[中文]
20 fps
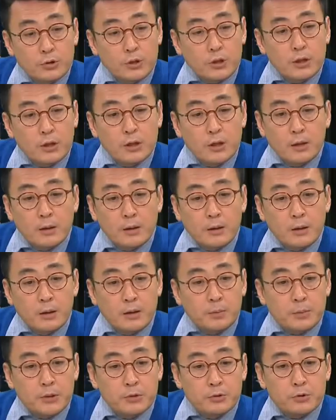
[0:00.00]
说，
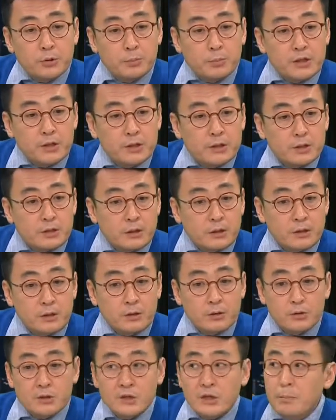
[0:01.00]
呃，比如说比利时可
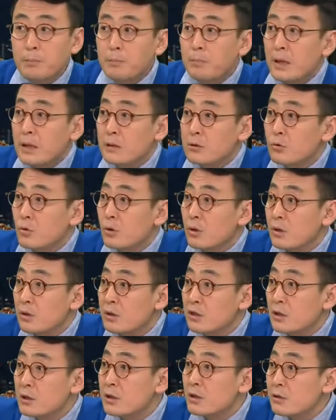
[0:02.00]
能有三百座
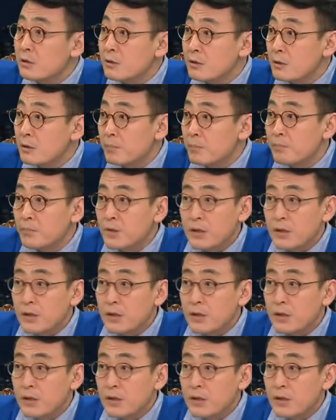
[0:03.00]
清真寺，